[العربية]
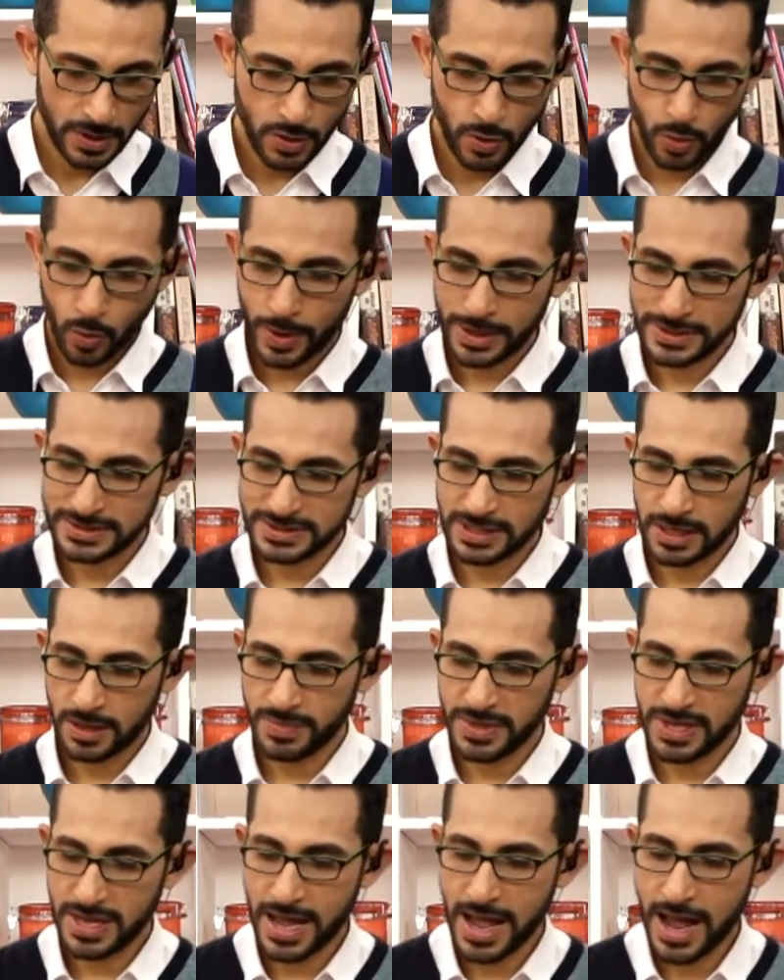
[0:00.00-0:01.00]
وانزل
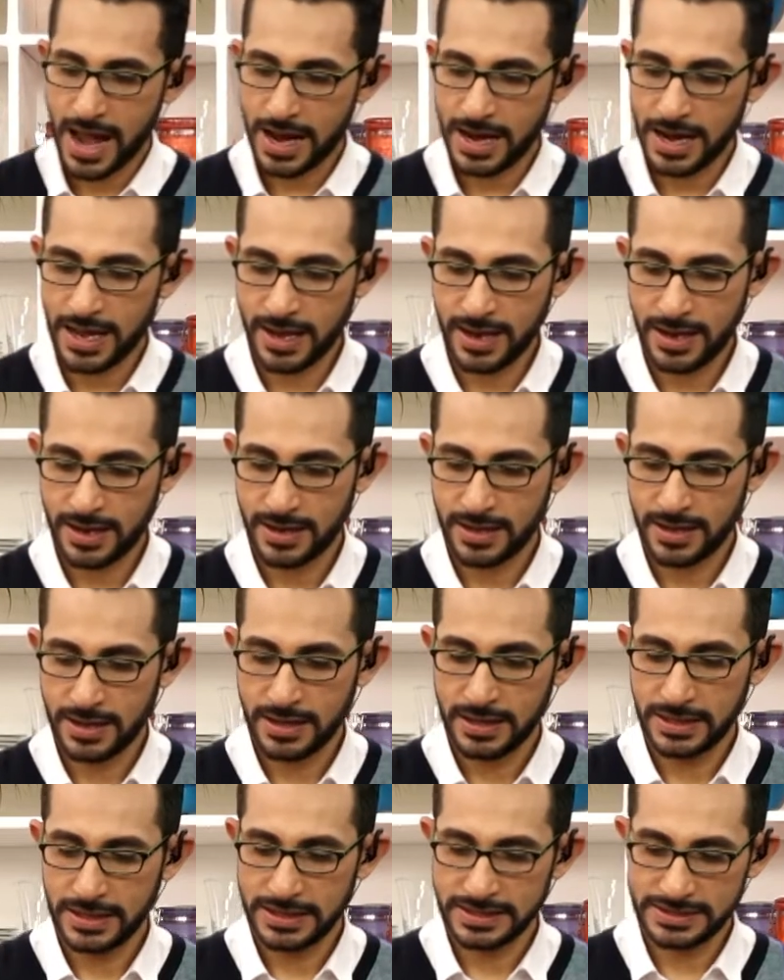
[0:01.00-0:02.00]
بيها على
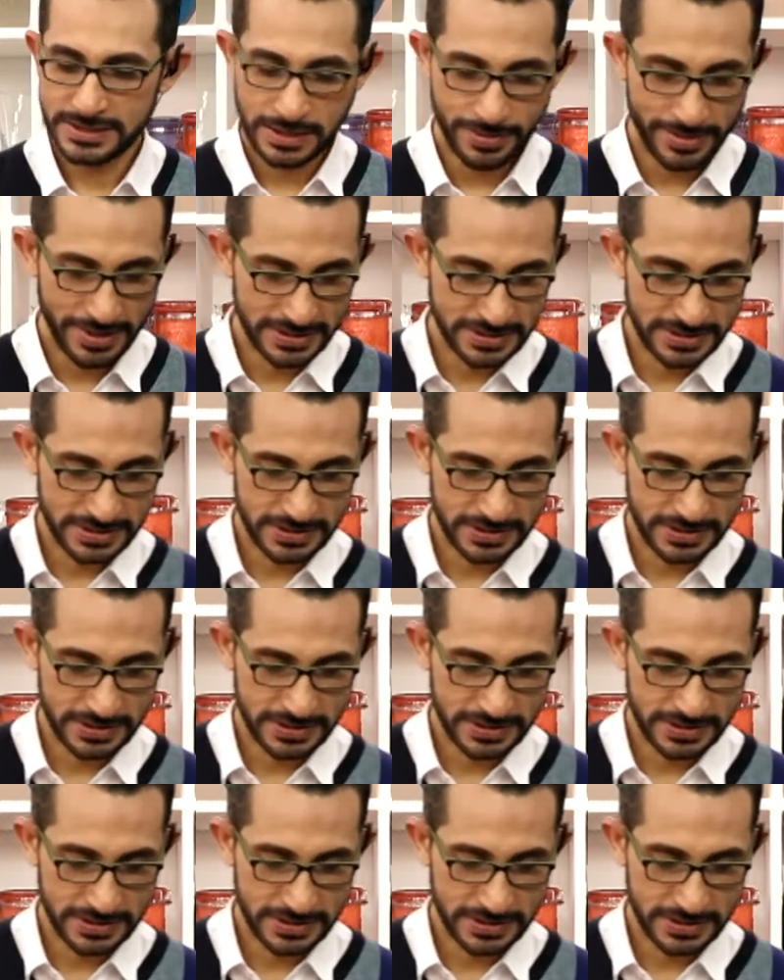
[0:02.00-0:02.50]
الزبادي